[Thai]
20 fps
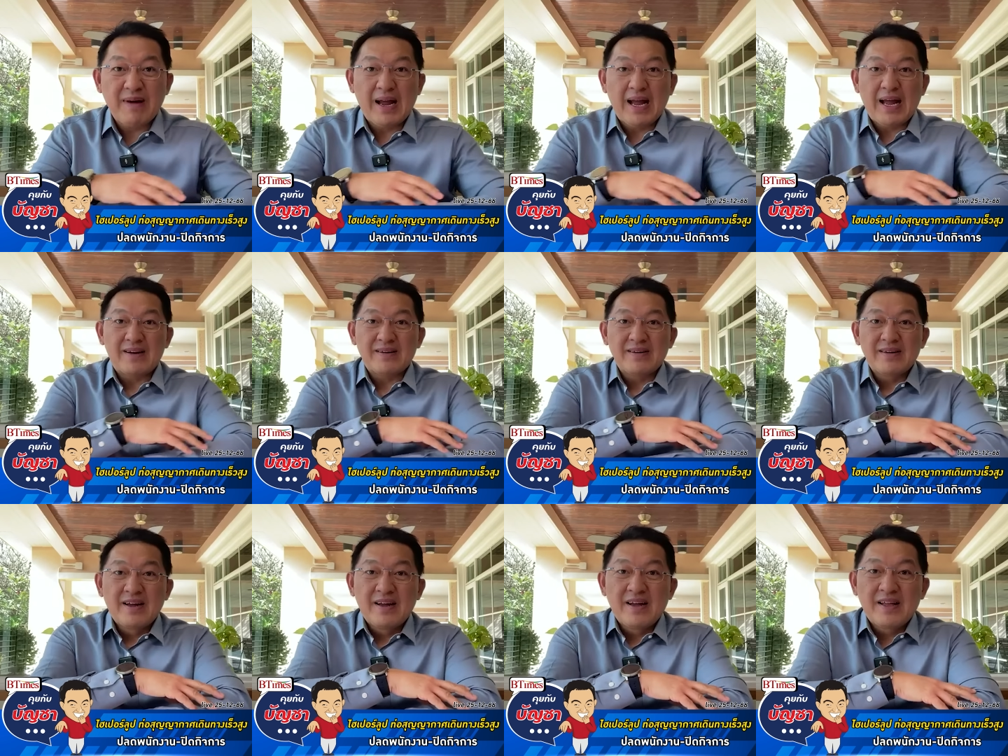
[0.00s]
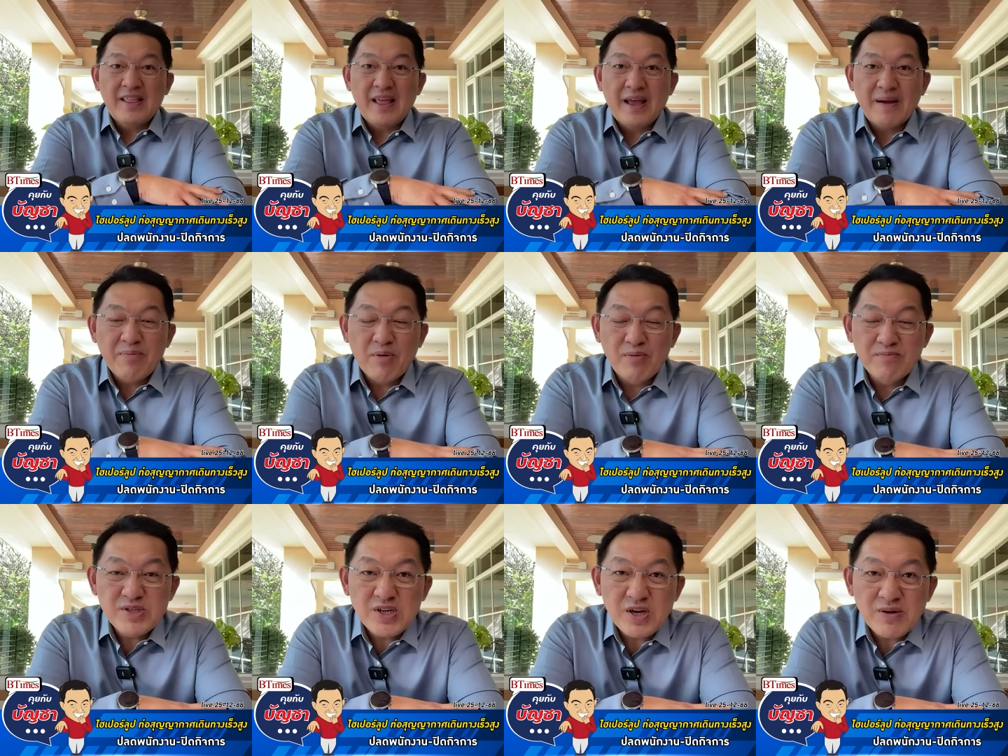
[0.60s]
มากๆแต่
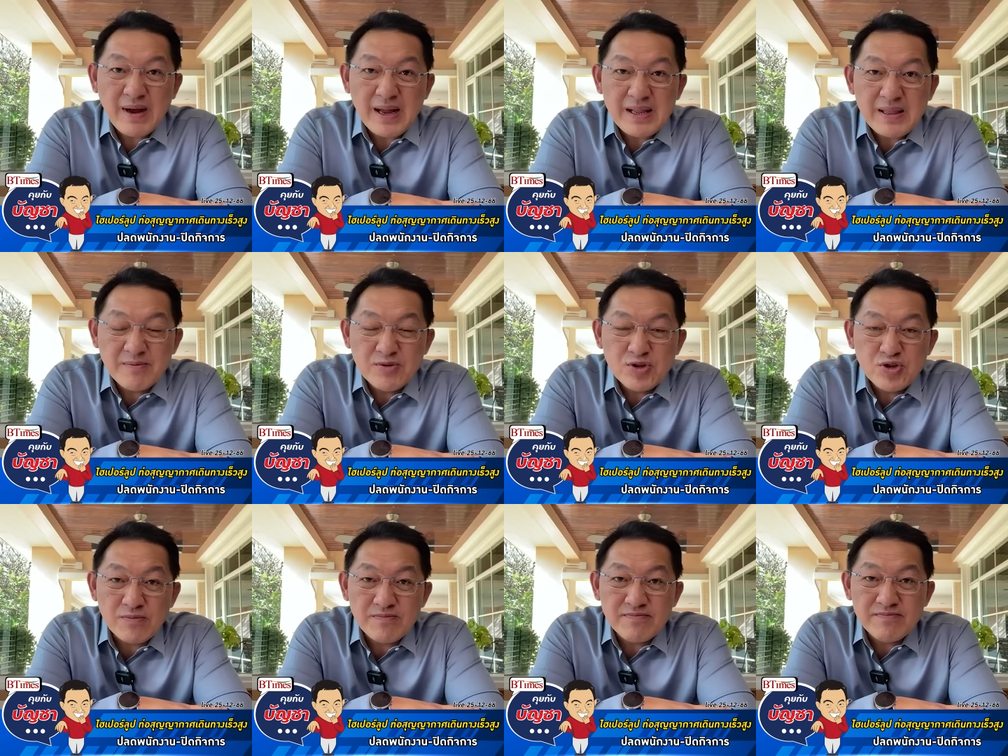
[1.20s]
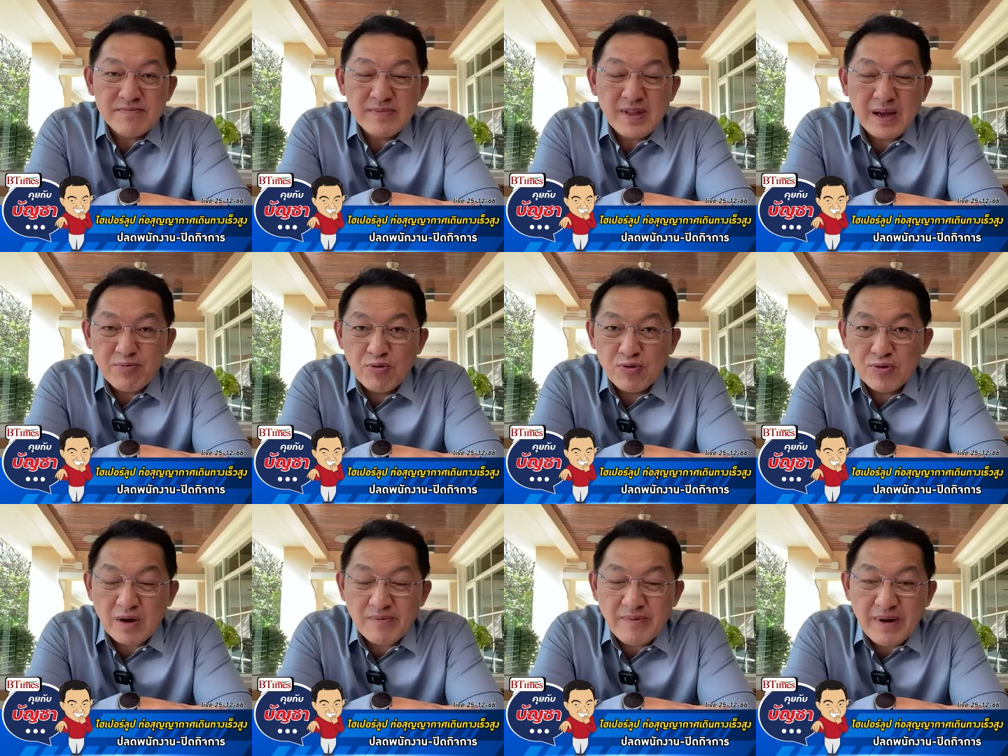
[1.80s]
ผมเชื่อว่าท่านผู้ชมถ้า
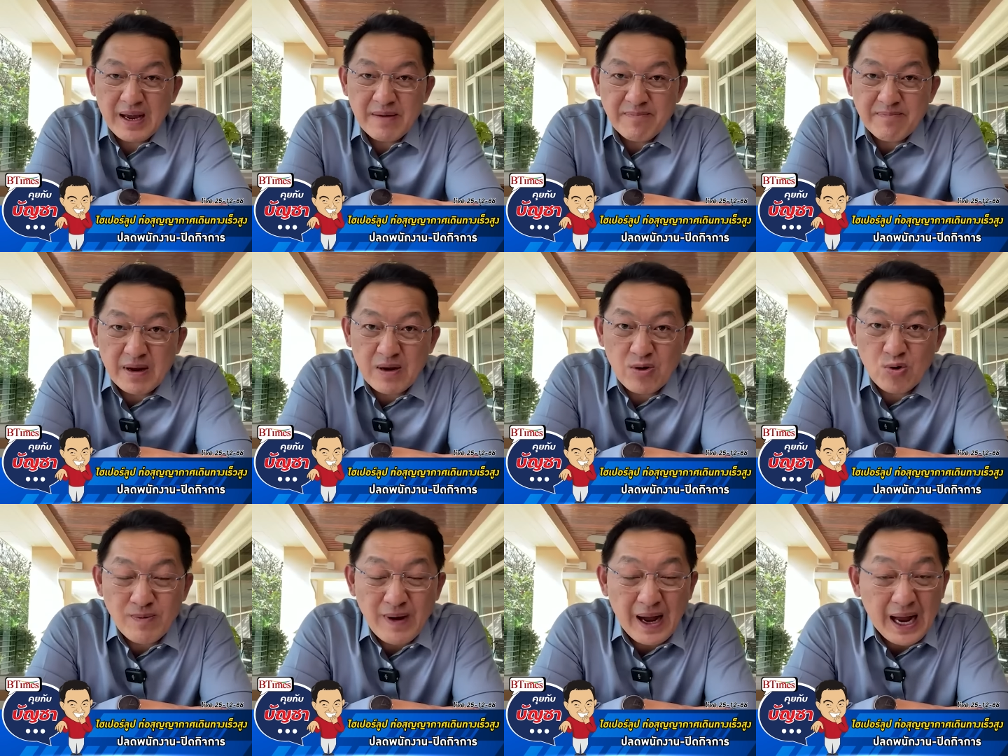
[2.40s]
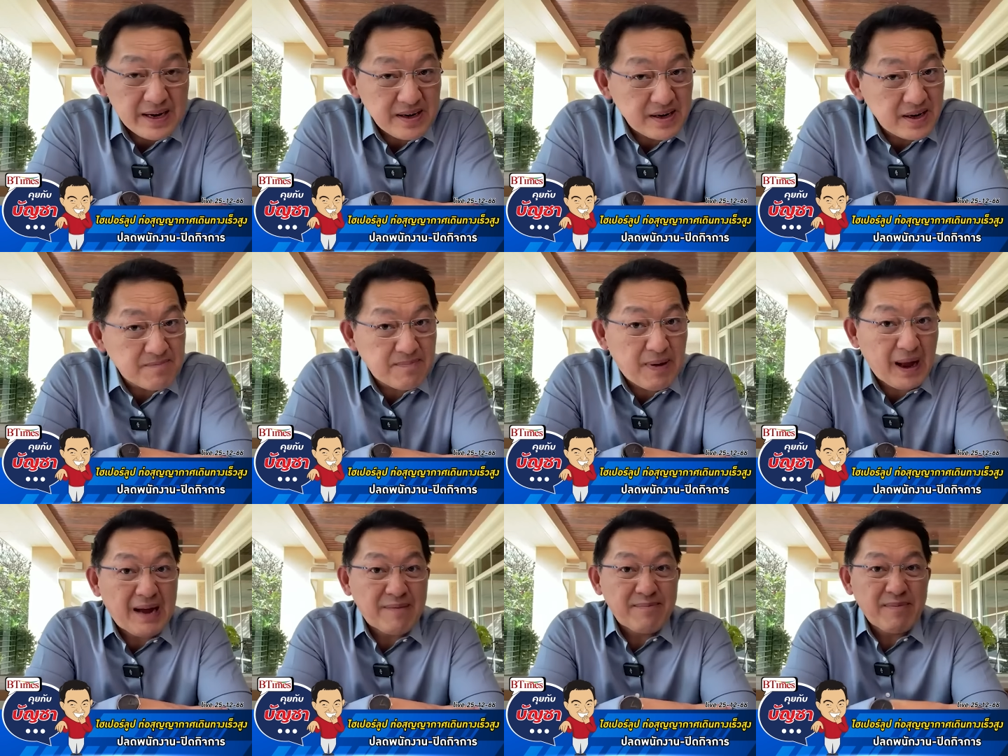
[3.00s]
พูดคำว่า Hyperloop อาจนึ
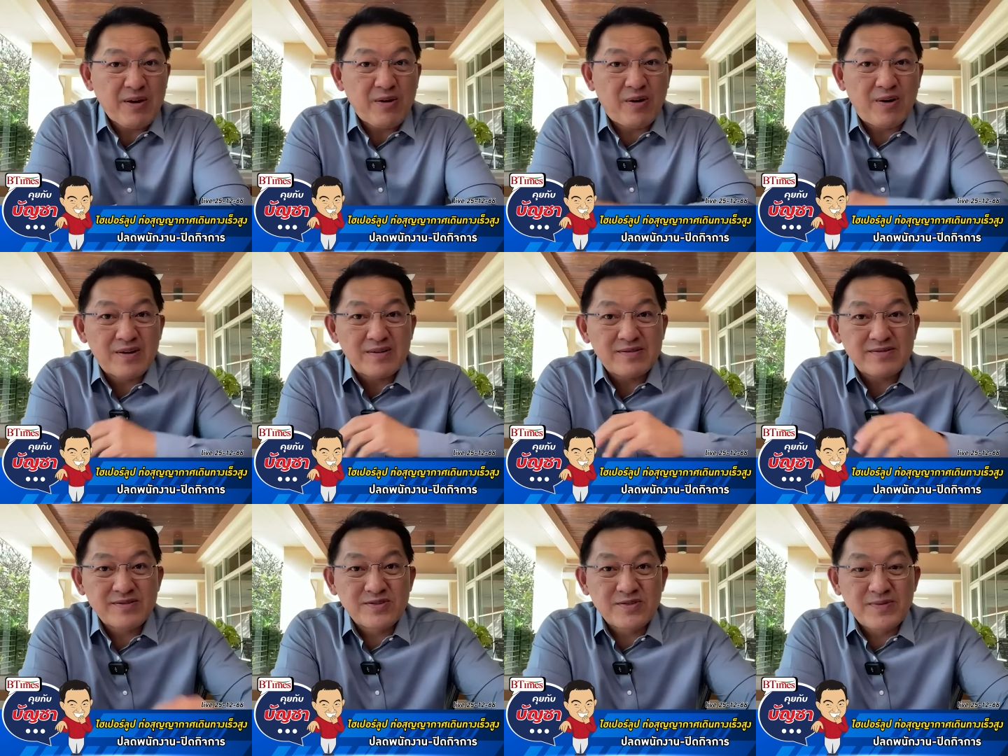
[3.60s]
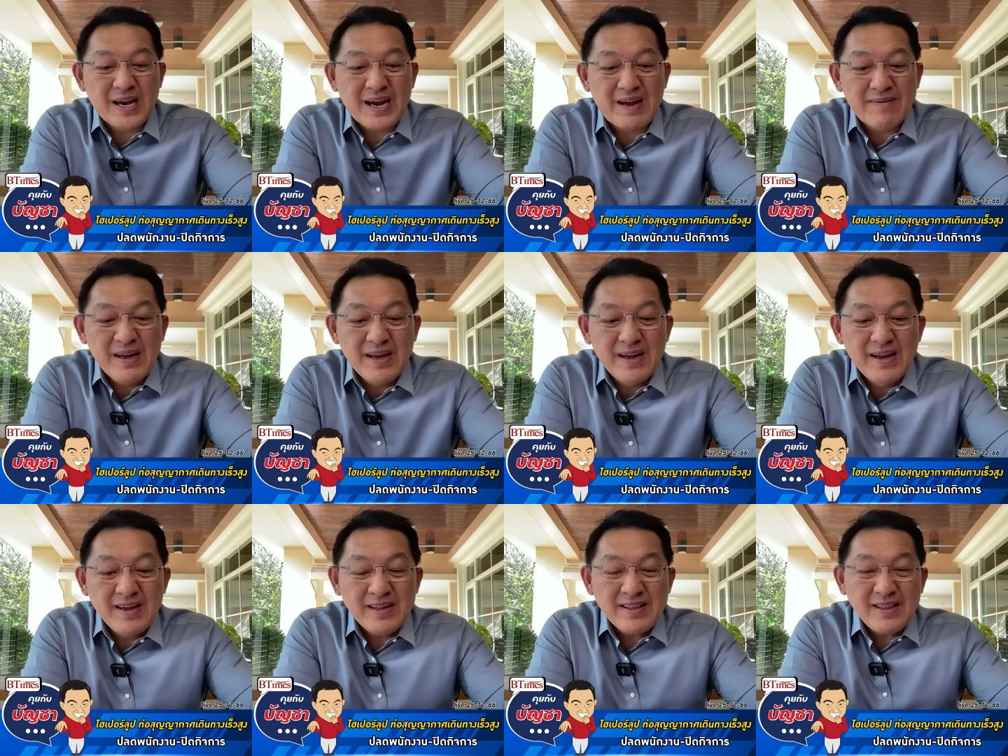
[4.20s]
กภาพไม่ออกถูกไหมครับ
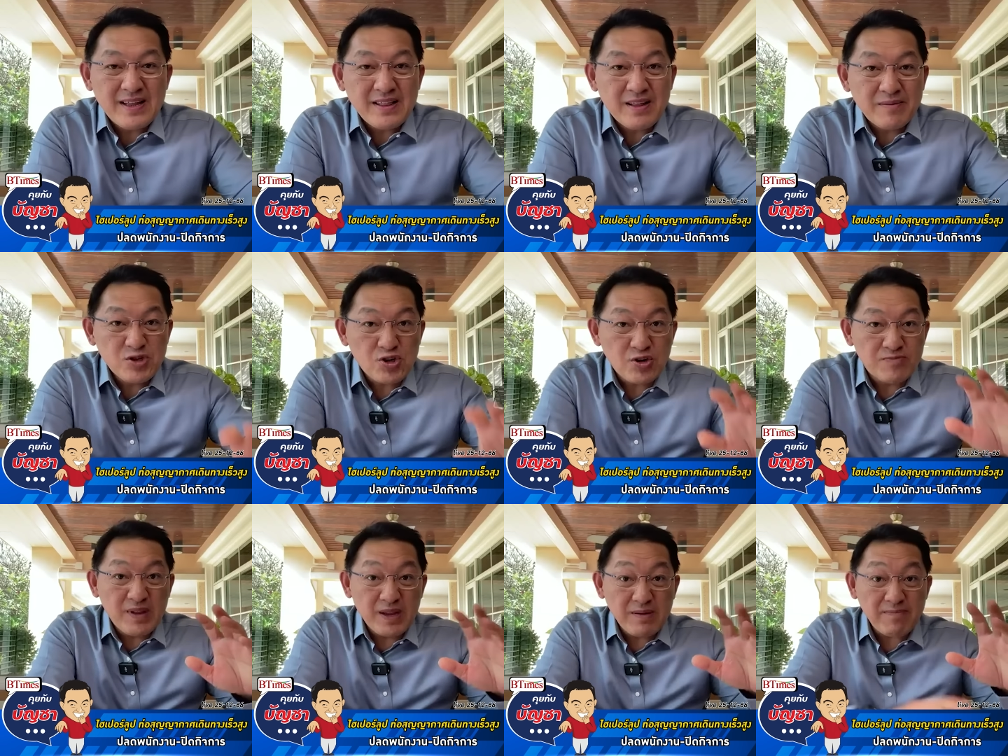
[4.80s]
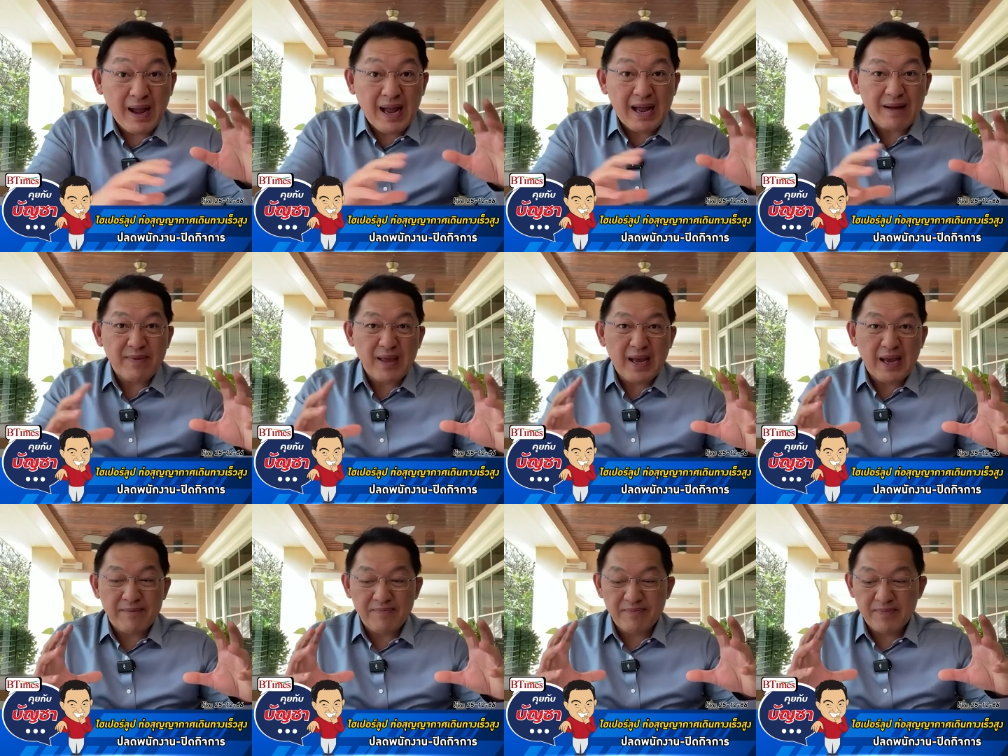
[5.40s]
แต่ท่านผู้ชมนึกภาพ
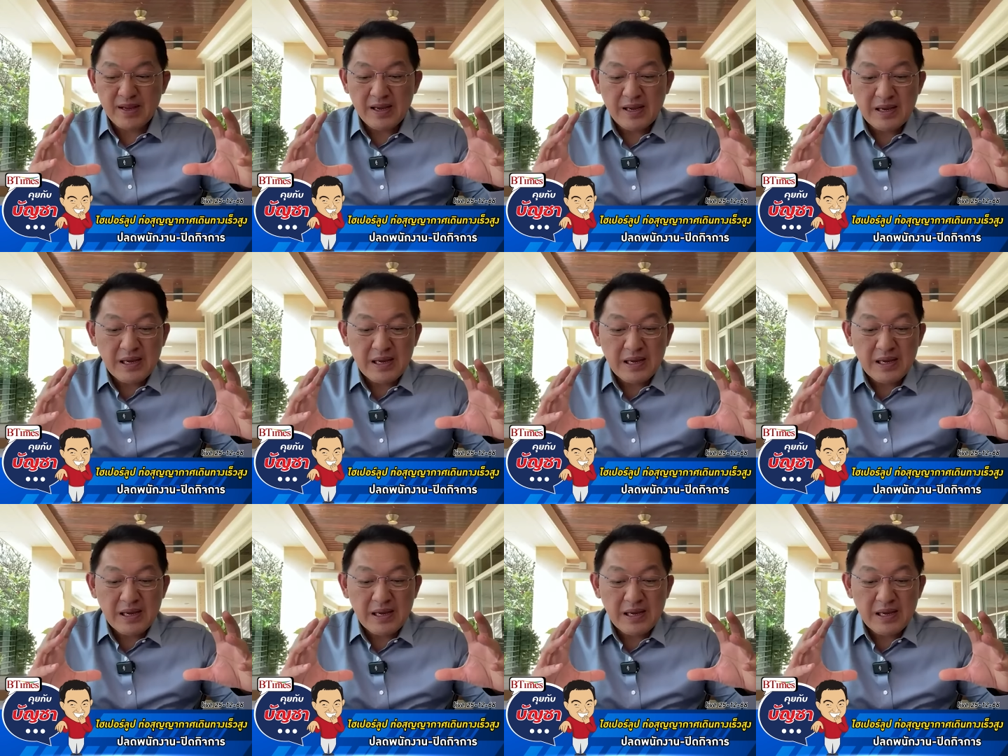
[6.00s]
นะฮะ